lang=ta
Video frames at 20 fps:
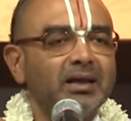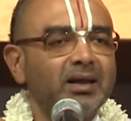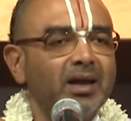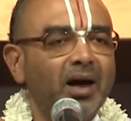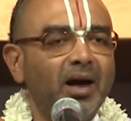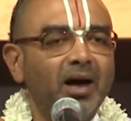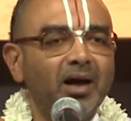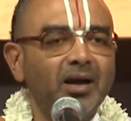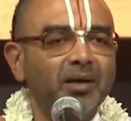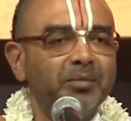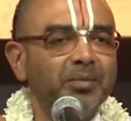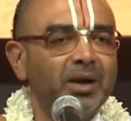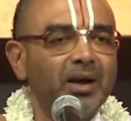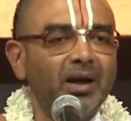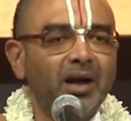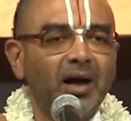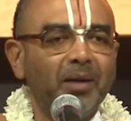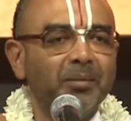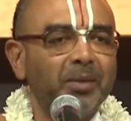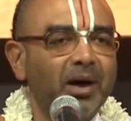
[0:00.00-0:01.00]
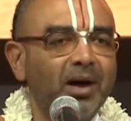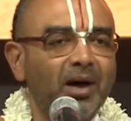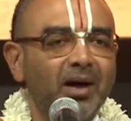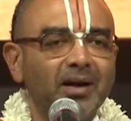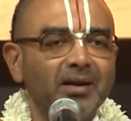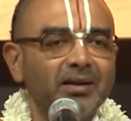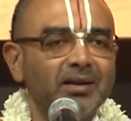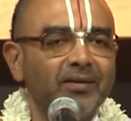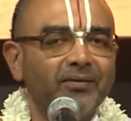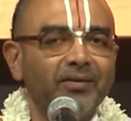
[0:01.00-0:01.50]
ஞானம் இல்லாமல்
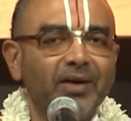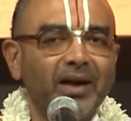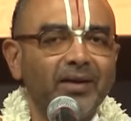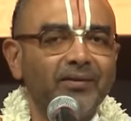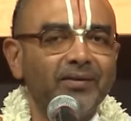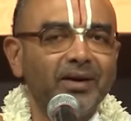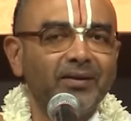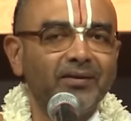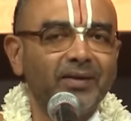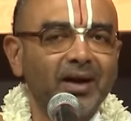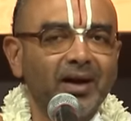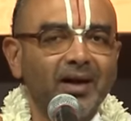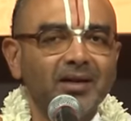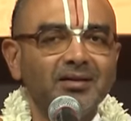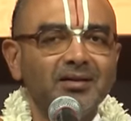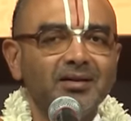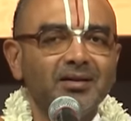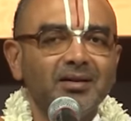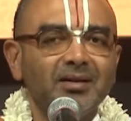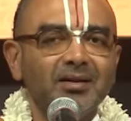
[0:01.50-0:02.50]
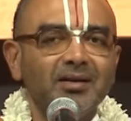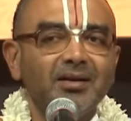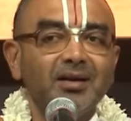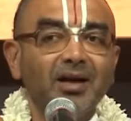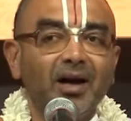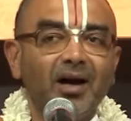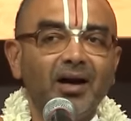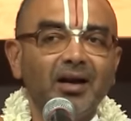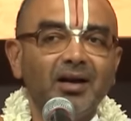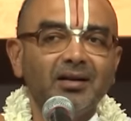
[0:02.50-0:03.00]
ஆனந்தம் வரவே வராது
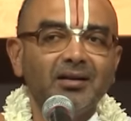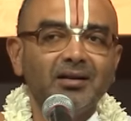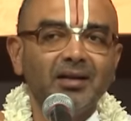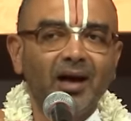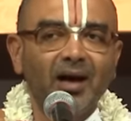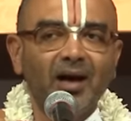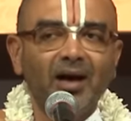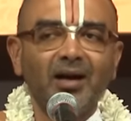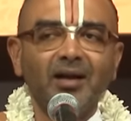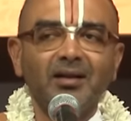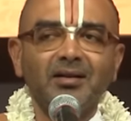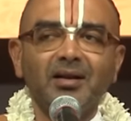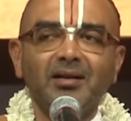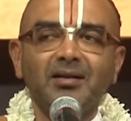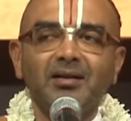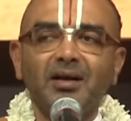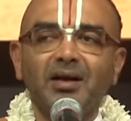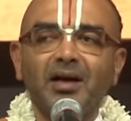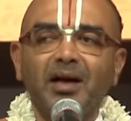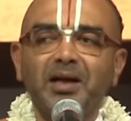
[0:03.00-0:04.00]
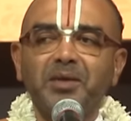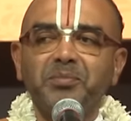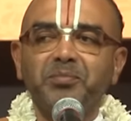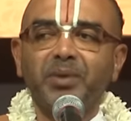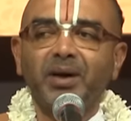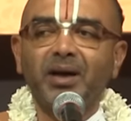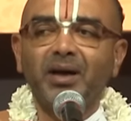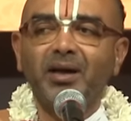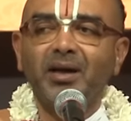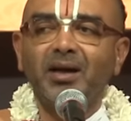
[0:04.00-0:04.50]
ஞானந்தான் ஆனந்தத்துக்கு
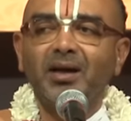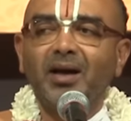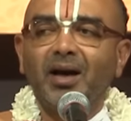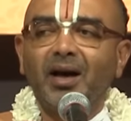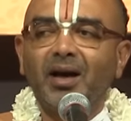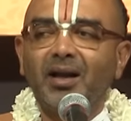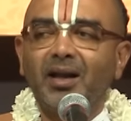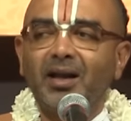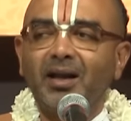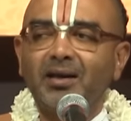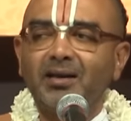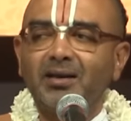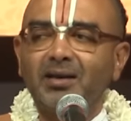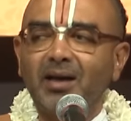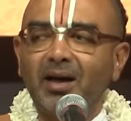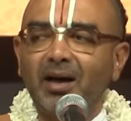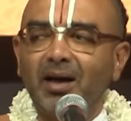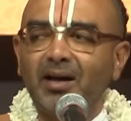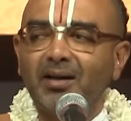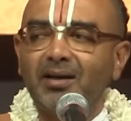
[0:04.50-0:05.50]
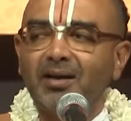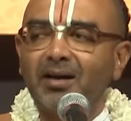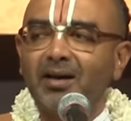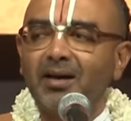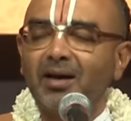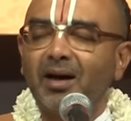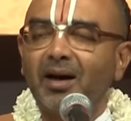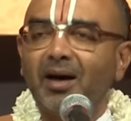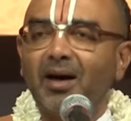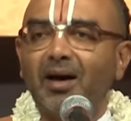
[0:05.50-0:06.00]
அடிப்படை நிலை ஞானி
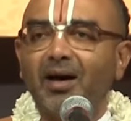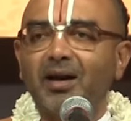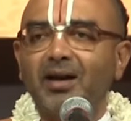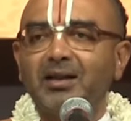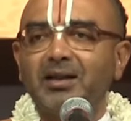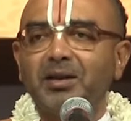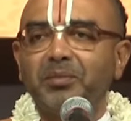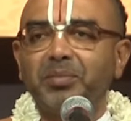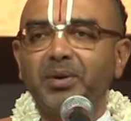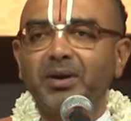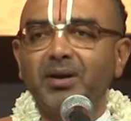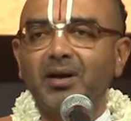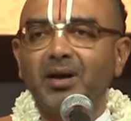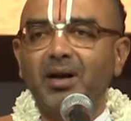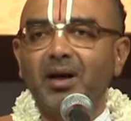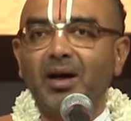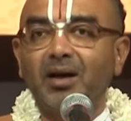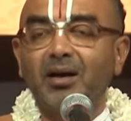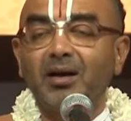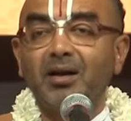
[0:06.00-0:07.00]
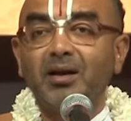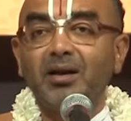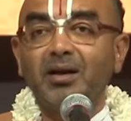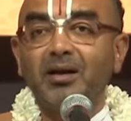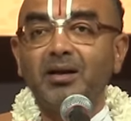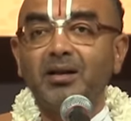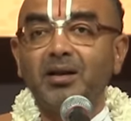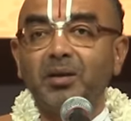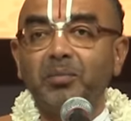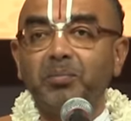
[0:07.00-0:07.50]
ஆனந்தப்படுகிறார்
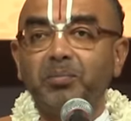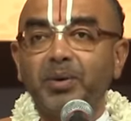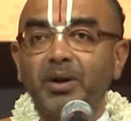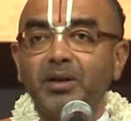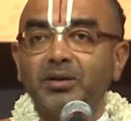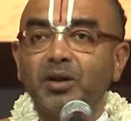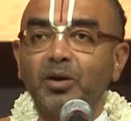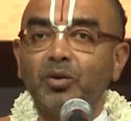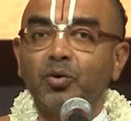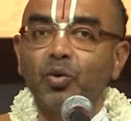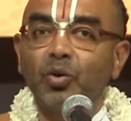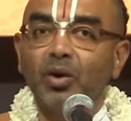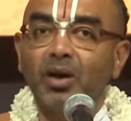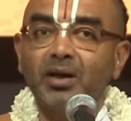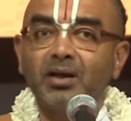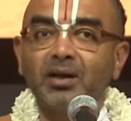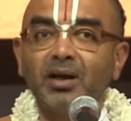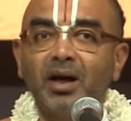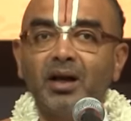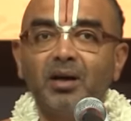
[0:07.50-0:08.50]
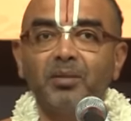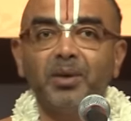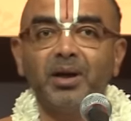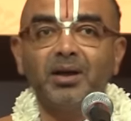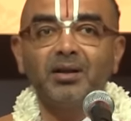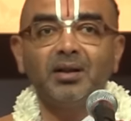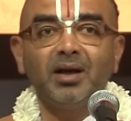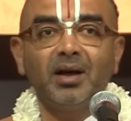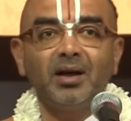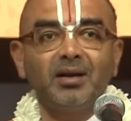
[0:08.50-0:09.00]
இதே பிரதிகூல ஞானமாக
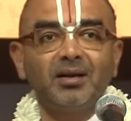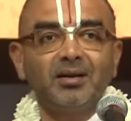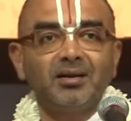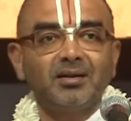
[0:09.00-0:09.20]
இருந்தால்